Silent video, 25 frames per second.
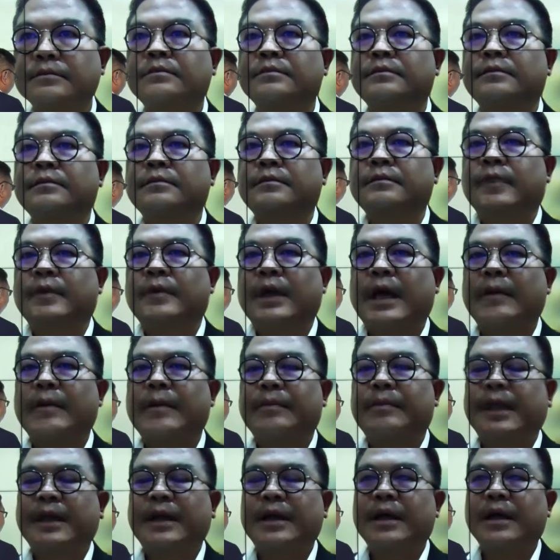ครับในเรื่อง
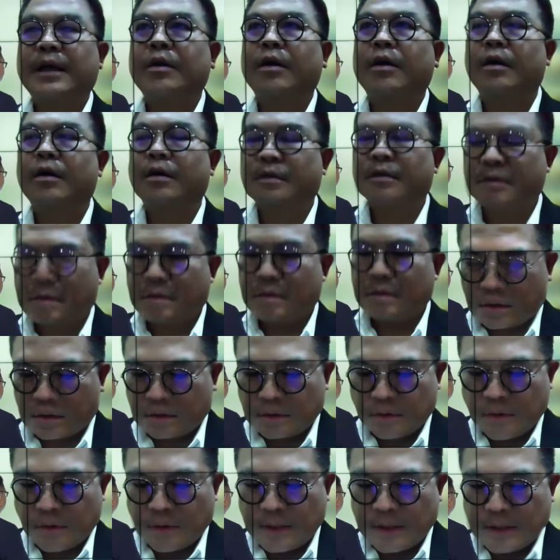ของของตัวดัช
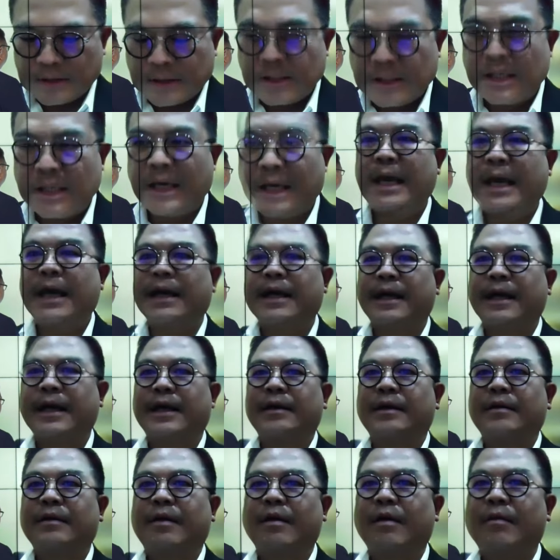นีเองก็
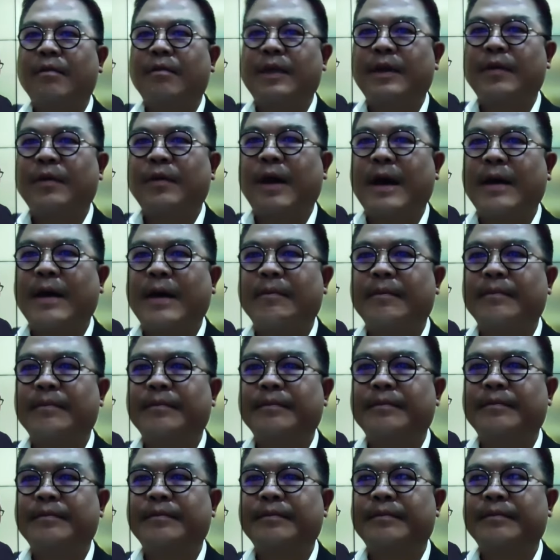มีความ
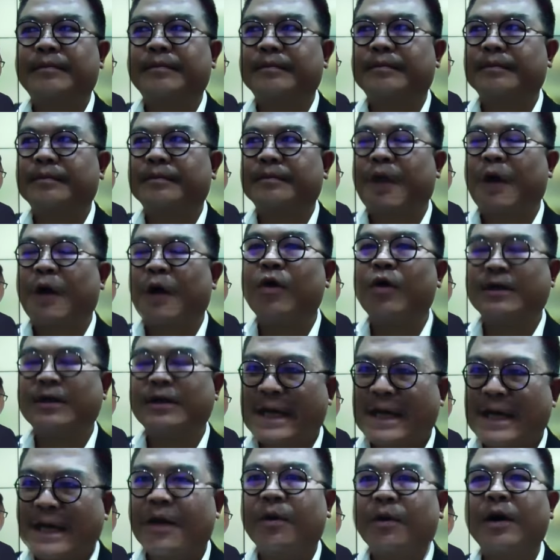กังวลใจของ
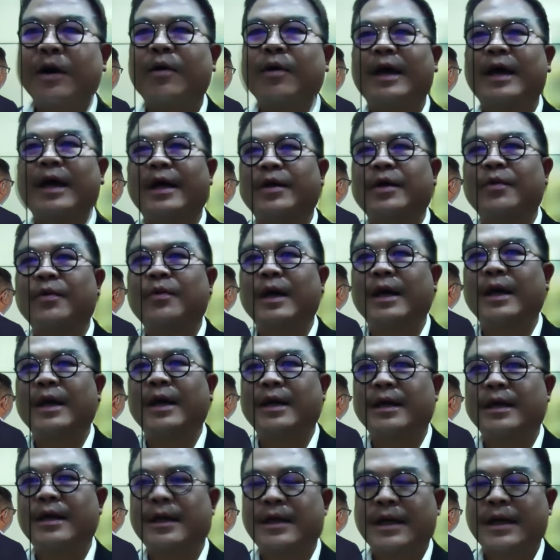เขาเองด้วยนะค
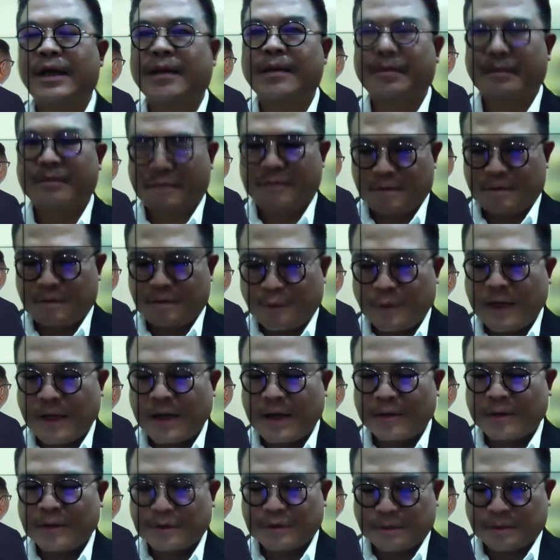รับคุณบุญ
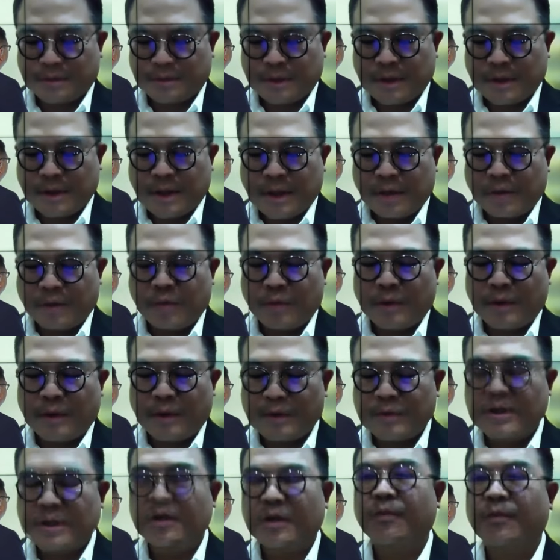คุณจตุพ
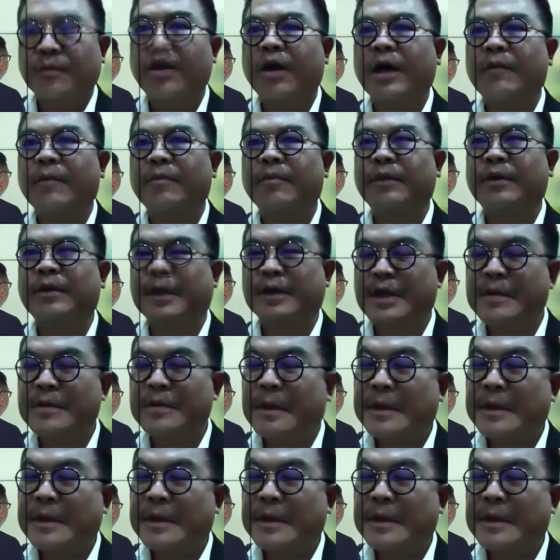รครับขึ้นมาเยอะ